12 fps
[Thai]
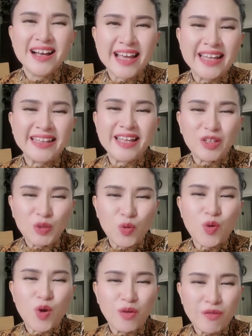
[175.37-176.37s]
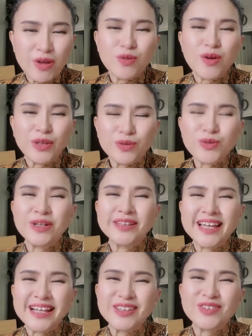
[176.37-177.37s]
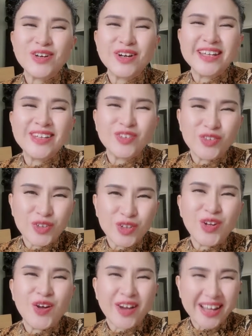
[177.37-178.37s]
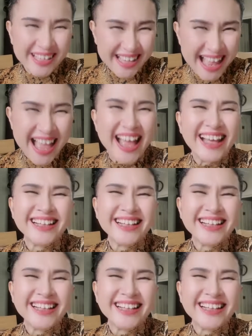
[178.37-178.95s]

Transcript: การแต่งตัวของวัยรุ่นไว้ทุกคนแต่งตัวได้สวยๆหล่อๆกันค่ะ